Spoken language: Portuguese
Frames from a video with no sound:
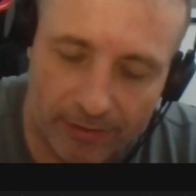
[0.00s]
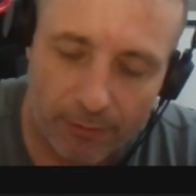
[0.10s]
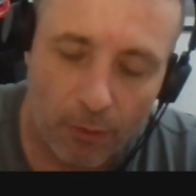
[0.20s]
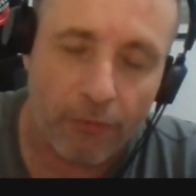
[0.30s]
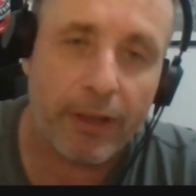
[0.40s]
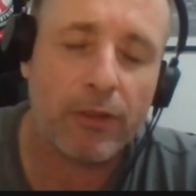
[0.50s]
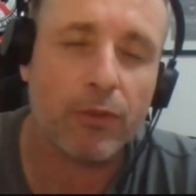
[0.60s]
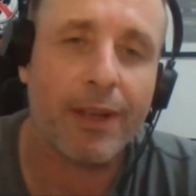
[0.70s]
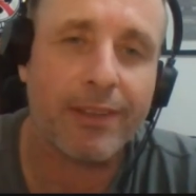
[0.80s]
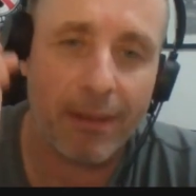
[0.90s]
envolvidos
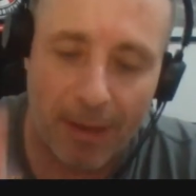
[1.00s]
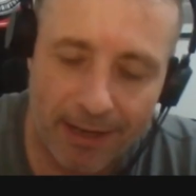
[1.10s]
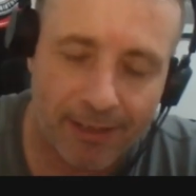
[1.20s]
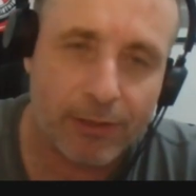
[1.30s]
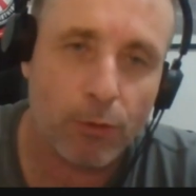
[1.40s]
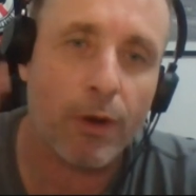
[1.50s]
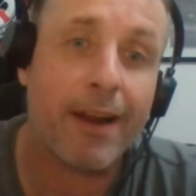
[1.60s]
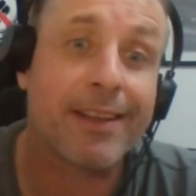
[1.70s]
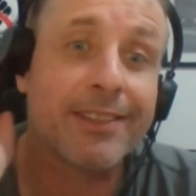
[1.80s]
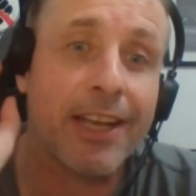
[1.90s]
com essa marcação do
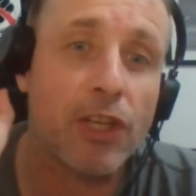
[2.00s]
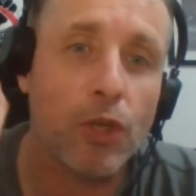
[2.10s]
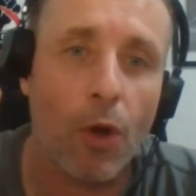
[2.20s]
horário às 7